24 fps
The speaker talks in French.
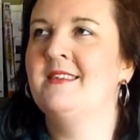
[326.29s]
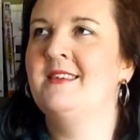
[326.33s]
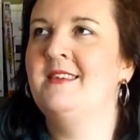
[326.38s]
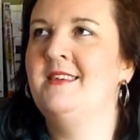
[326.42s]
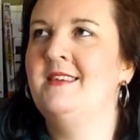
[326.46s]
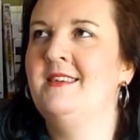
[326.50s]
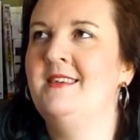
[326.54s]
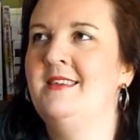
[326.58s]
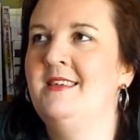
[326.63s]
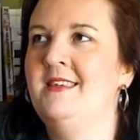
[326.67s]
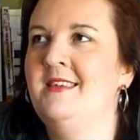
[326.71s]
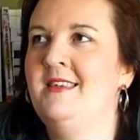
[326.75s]

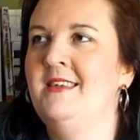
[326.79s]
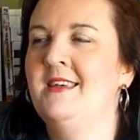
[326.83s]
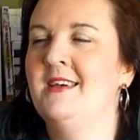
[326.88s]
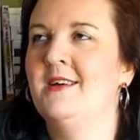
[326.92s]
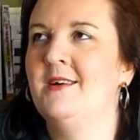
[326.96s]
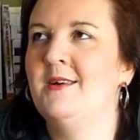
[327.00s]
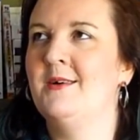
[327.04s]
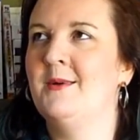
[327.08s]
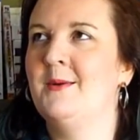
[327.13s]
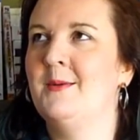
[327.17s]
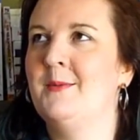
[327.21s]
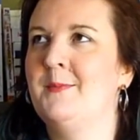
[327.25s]
qui...
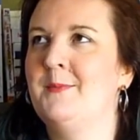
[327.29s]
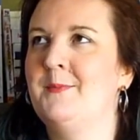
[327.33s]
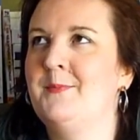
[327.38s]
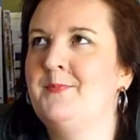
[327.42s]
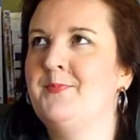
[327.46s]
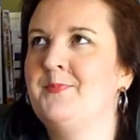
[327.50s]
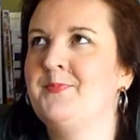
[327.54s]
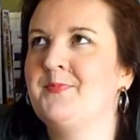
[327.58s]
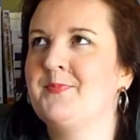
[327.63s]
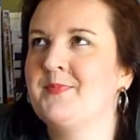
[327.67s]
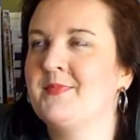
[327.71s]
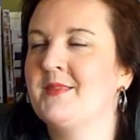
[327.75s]

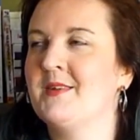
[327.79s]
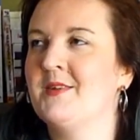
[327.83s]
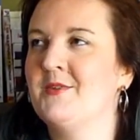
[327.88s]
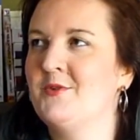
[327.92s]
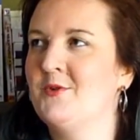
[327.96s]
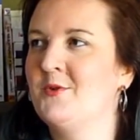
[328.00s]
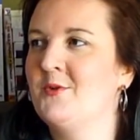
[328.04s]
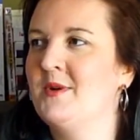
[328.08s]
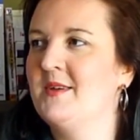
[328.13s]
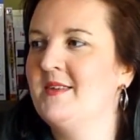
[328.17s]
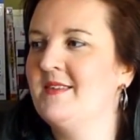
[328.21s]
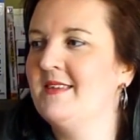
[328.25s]

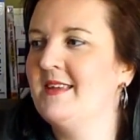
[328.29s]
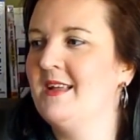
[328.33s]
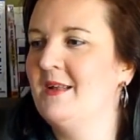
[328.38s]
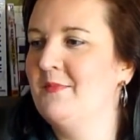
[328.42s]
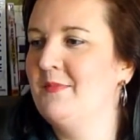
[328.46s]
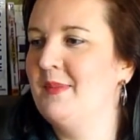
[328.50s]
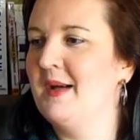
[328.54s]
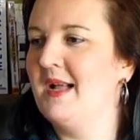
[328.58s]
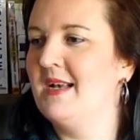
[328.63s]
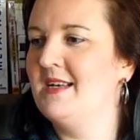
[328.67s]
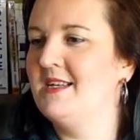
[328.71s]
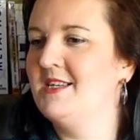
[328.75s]
de quoi est-ce qu'elle
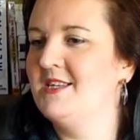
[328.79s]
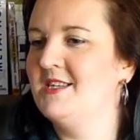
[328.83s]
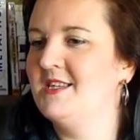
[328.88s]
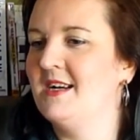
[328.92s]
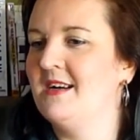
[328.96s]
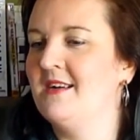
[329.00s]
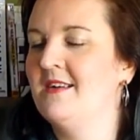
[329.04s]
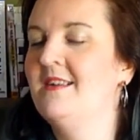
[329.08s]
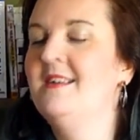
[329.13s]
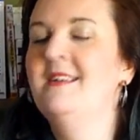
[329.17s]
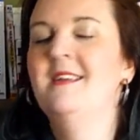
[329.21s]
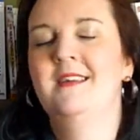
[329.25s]
parle
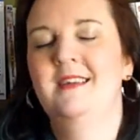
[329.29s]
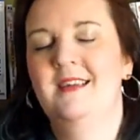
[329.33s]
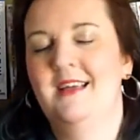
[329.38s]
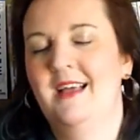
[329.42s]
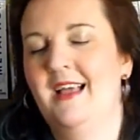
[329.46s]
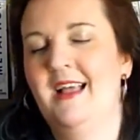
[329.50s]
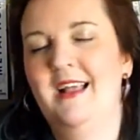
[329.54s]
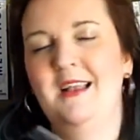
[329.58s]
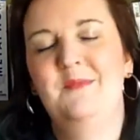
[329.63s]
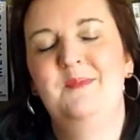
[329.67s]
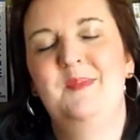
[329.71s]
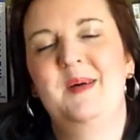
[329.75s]
déjà
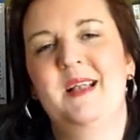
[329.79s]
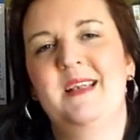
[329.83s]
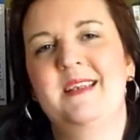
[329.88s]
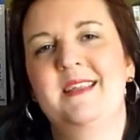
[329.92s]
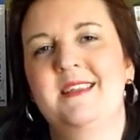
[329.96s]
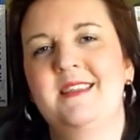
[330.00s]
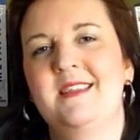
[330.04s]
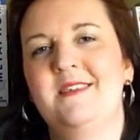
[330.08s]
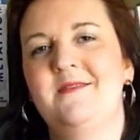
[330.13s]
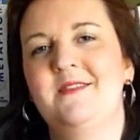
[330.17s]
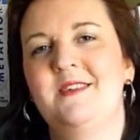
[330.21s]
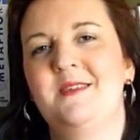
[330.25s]
elle parle
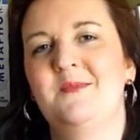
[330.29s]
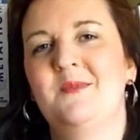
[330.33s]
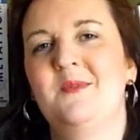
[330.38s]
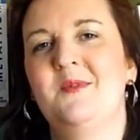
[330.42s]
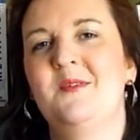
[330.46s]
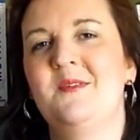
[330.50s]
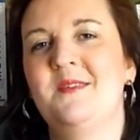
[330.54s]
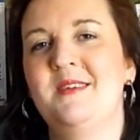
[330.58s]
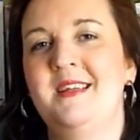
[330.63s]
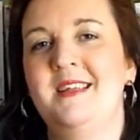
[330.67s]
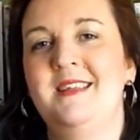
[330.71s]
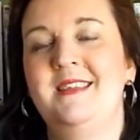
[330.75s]
d'un
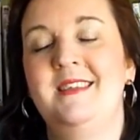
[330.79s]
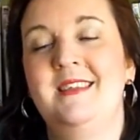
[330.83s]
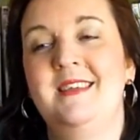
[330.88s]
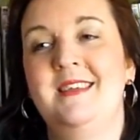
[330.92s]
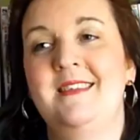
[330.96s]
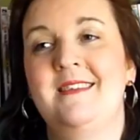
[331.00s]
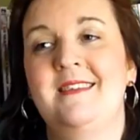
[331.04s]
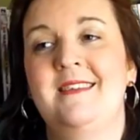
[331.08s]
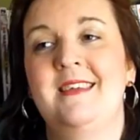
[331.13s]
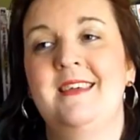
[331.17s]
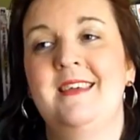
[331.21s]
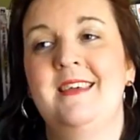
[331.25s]
événement et elle dit
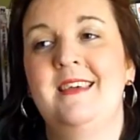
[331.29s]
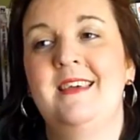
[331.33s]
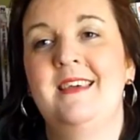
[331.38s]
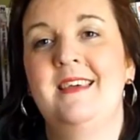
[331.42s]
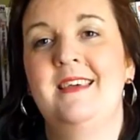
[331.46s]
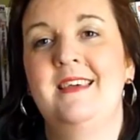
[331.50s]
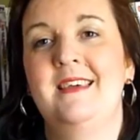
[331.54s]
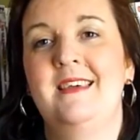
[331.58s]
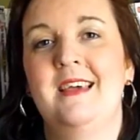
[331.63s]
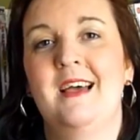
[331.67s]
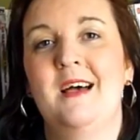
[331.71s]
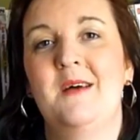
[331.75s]
que
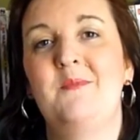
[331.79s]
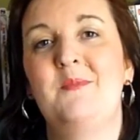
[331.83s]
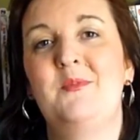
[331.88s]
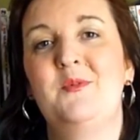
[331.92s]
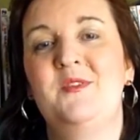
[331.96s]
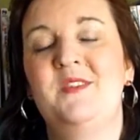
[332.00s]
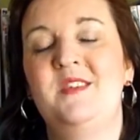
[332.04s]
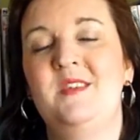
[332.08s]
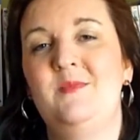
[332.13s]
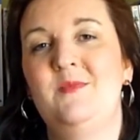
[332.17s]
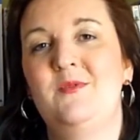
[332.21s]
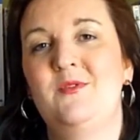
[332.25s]
c'est
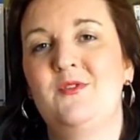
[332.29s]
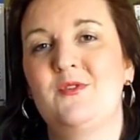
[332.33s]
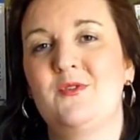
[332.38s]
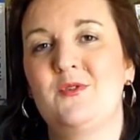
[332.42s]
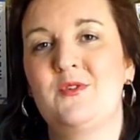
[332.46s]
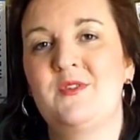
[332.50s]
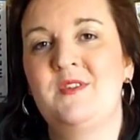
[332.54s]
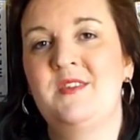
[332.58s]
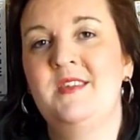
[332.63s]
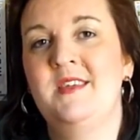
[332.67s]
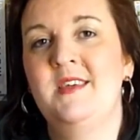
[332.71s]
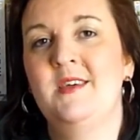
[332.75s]
impossible de se
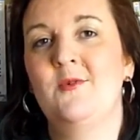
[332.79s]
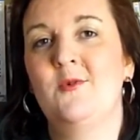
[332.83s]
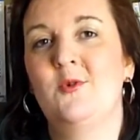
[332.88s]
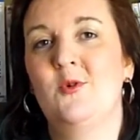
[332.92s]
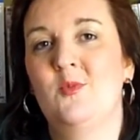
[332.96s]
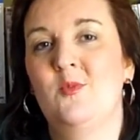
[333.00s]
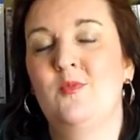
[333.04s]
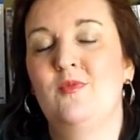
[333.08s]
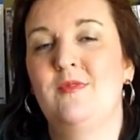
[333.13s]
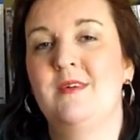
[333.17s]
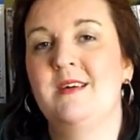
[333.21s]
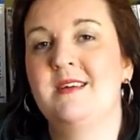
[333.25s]
retenir
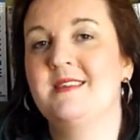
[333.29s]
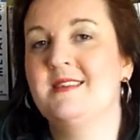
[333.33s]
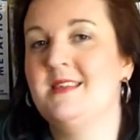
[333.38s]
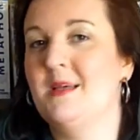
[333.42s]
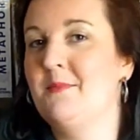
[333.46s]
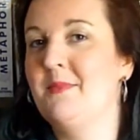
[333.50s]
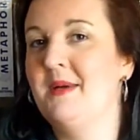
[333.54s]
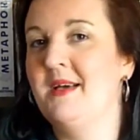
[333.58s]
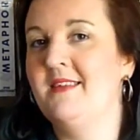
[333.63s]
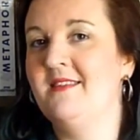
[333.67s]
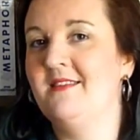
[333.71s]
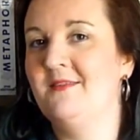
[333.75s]
au point que ça
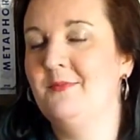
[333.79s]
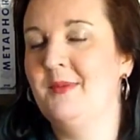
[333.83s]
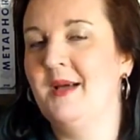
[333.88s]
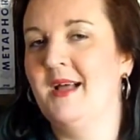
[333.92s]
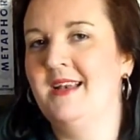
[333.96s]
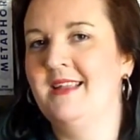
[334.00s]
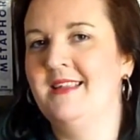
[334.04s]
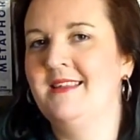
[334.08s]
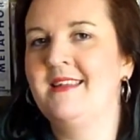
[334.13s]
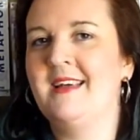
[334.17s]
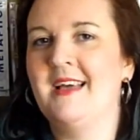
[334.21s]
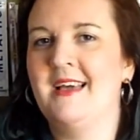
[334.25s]
passe par
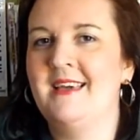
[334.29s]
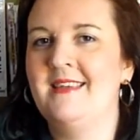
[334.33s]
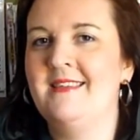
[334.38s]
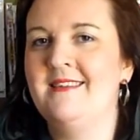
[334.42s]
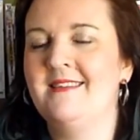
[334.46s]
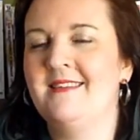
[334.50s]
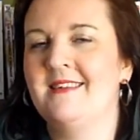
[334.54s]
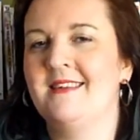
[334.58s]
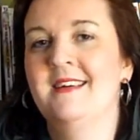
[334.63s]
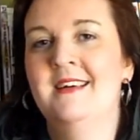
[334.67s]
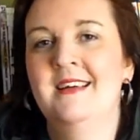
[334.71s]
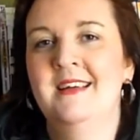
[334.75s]
les
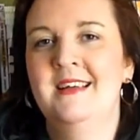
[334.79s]
tresses.